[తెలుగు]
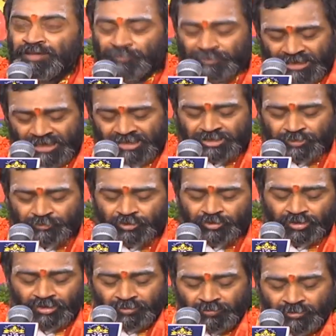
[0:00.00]
ఇప్పుడు దాన్ని
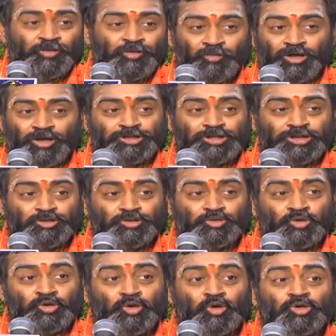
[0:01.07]
చెప్పుకుంటున్నాం ఒక చెట్టు
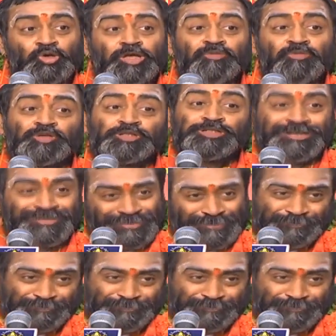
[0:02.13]
దుర్యోధన వృక్షం